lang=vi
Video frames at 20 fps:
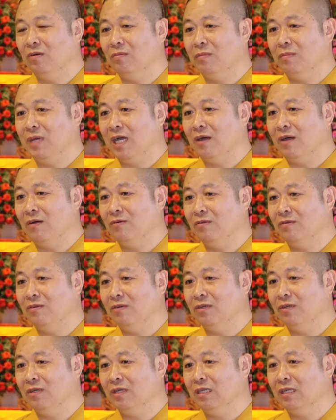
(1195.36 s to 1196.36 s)
báo
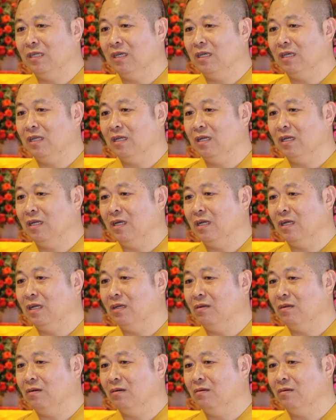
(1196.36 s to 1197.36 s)
rồi những cái gì đó là
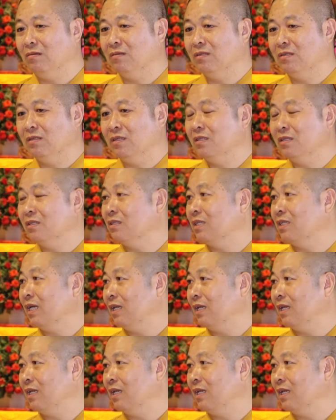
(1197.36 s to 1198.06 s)
nó cũng rất dữ dằn.